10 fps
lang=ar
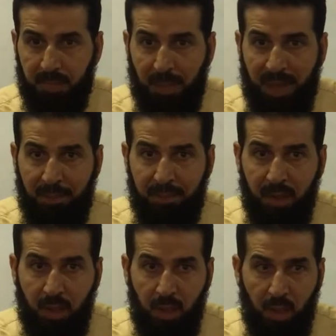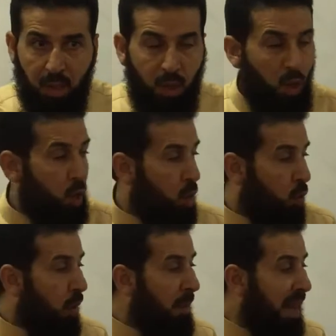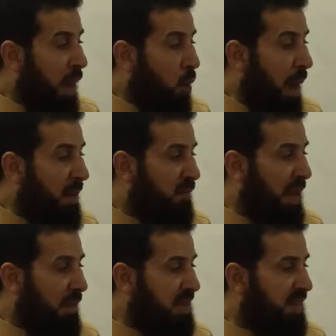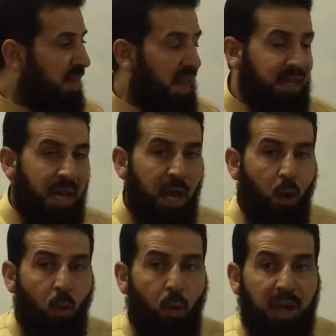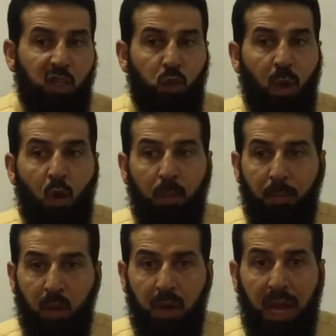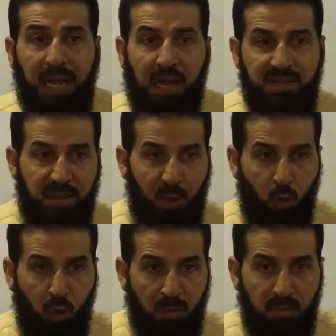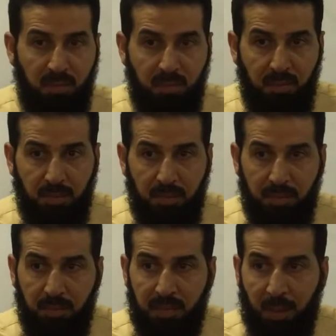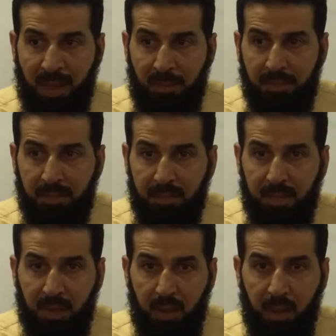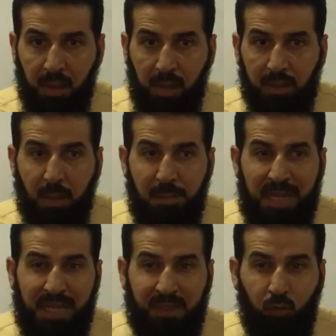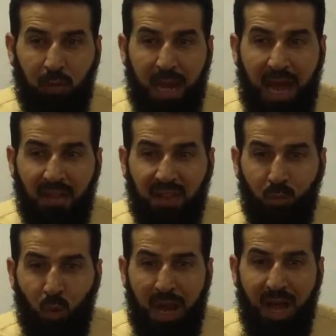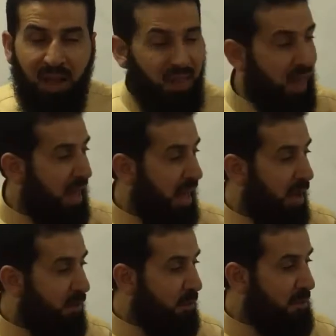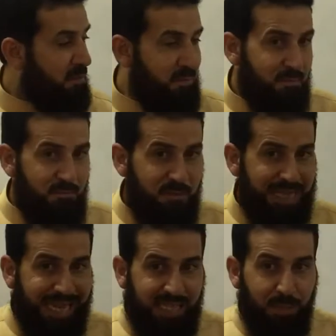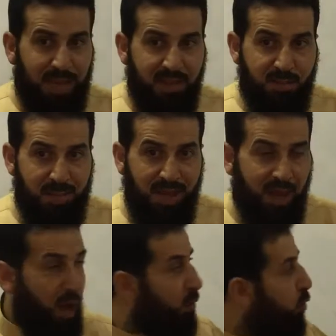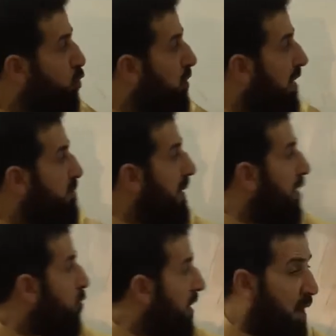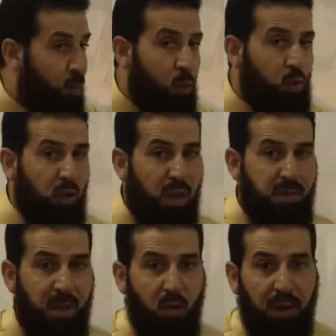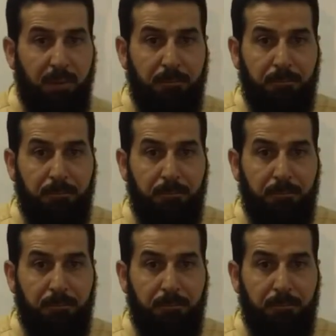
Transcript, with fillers: تمام ومن له عمل في الهمزة الثانية ورش وقنبل هي أهل السما كلهم تمام طب مين لاحظت ملاحظة في ترتيب الأسماء أو في وجود الأسماء هنا ووجود الأسماء هنا